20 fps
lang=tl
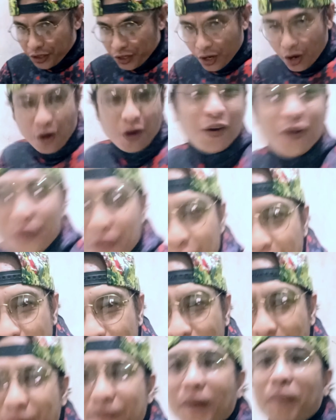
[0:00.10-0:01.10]

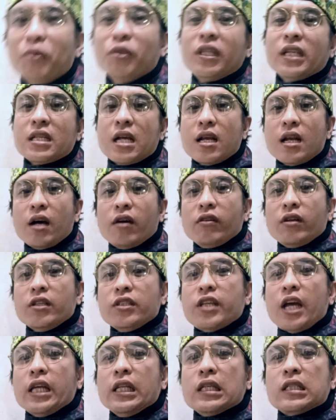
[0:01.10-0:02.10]
Yung papunta sana ako
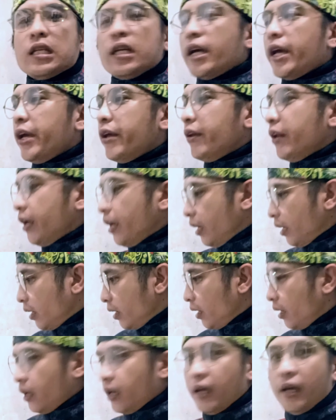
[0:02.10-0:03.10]
ng China Sea ngayon eh.
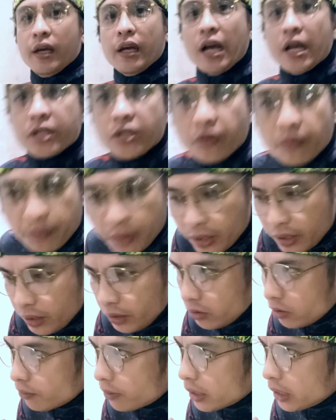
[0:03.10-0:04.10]
eh kaso
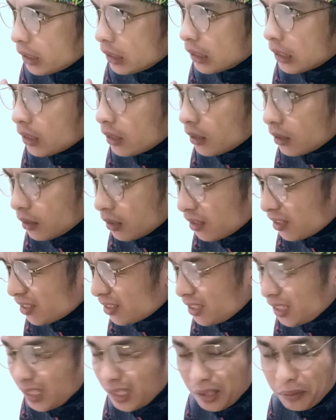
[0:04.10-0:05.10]
may dumating na
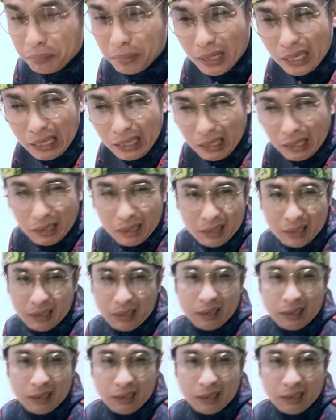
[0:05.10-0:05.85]
delivery.